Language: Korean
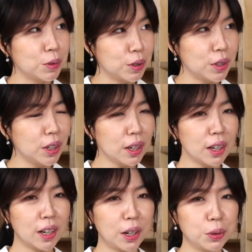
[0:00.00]
분들이
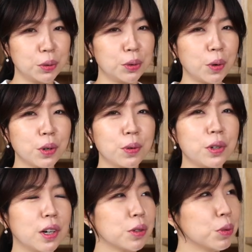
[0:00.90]
아이고
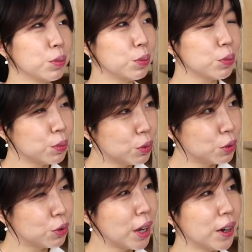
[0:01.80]
어려우니까 좀 어,
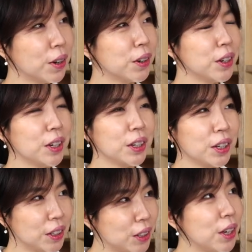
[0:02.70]
그렇죠. 주세요. 흔하지
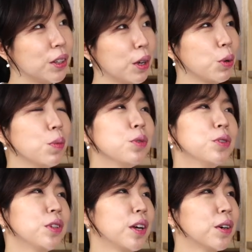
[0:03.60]
않네. 네네 너무
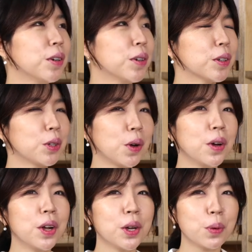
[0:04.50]
흔해요. 네네. 그래서
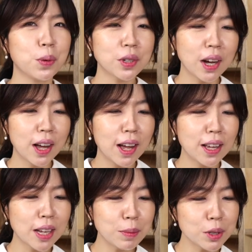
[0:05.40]

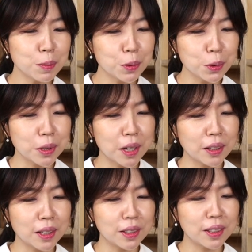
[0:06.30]
공사가 30%
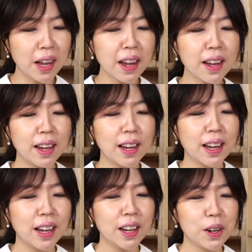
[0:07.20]
진행됐는데 네.
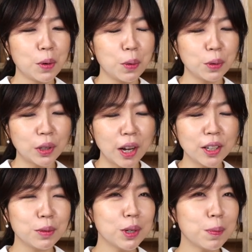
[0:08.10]
공,
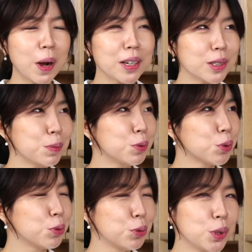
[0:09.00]
대금이
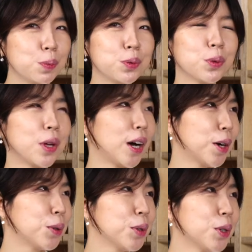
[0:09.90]
80% 90%
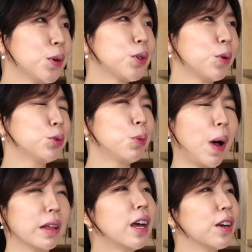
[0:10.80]
나가고 이런 경우도
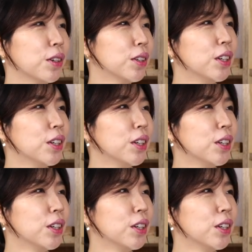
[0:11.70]
많아요.